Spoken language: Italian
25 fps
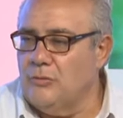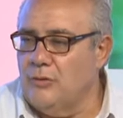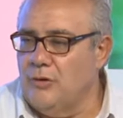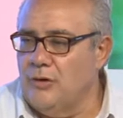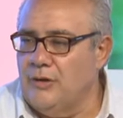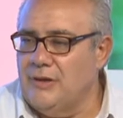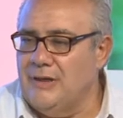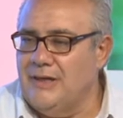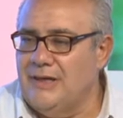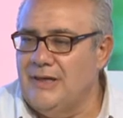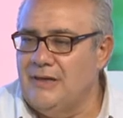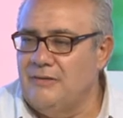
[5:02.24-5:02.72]

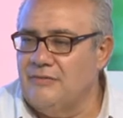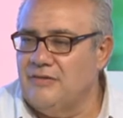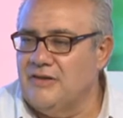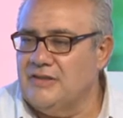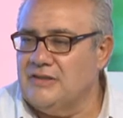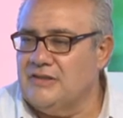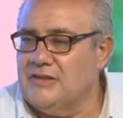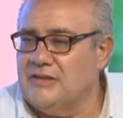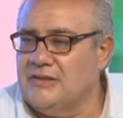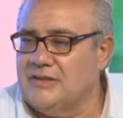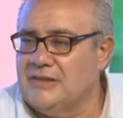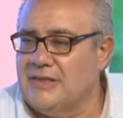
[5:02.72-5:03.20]
poi nelle
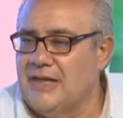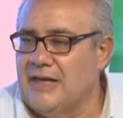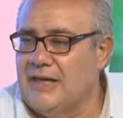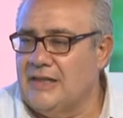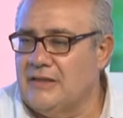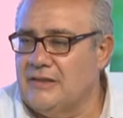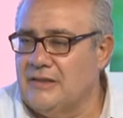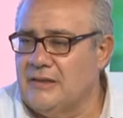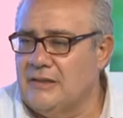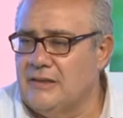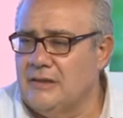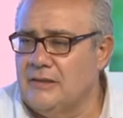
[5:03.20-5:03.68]
fasi
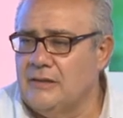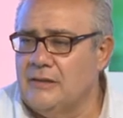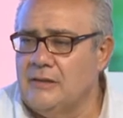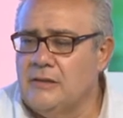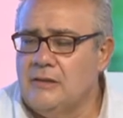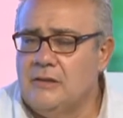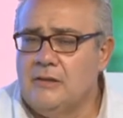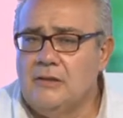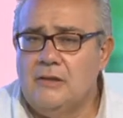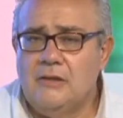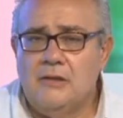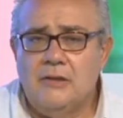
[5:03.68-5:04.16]
statiche,
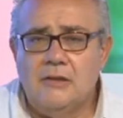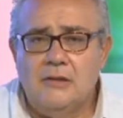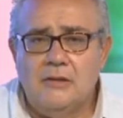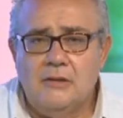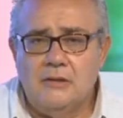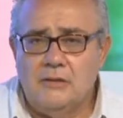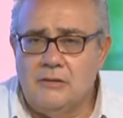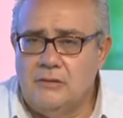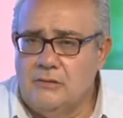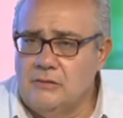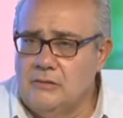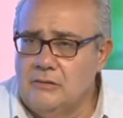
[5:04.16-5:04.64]

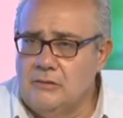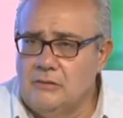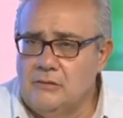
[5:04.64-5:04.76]
eh,